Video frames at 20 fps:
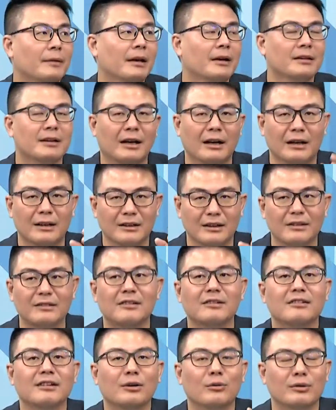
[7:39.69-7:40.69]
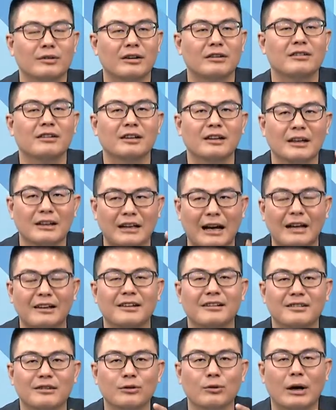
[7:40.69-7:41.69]
那林志坚，我相信他也
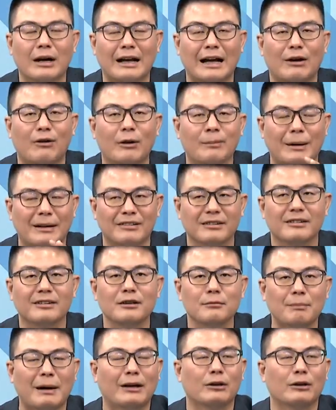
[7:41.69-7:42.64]
希望赶快把这个事情摆